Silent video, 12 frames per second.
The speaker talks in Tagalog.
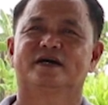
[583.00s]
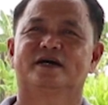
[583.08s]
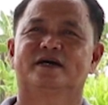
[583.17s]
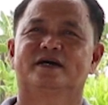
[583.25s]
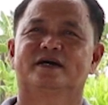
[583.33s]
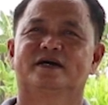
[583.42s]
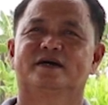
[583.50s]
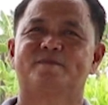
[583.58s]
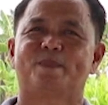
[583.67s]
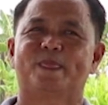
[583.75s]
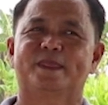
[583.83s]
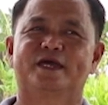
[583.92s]
Uh,
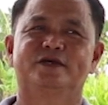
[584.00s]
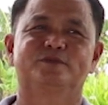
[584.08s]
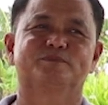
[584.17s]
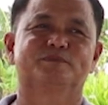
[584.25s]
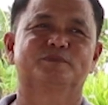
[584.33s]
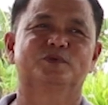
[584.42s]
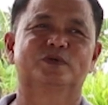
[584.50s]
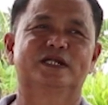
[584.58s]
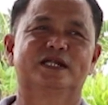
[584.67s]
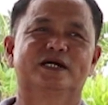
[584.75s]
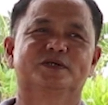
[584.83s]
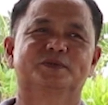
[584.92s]
ngayon, ko
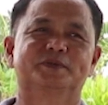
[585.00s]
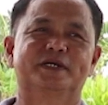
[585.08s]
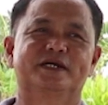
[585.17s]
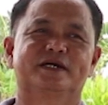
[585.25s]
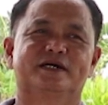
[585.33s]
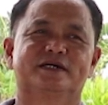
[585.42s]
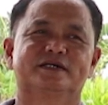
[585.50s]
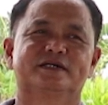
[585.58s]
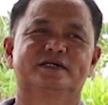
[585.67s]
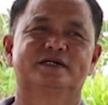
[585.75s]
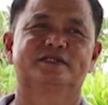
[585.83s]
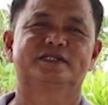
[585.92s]
na lang uwi.
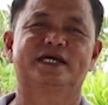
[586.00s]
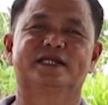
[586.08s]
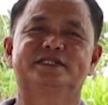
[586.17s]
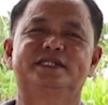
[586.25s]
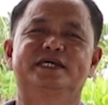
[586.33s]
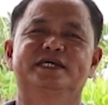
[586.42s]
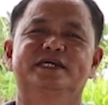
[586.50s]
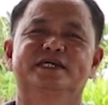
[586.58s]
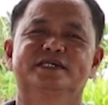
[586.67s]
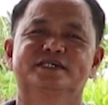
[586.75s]
Uh, 30.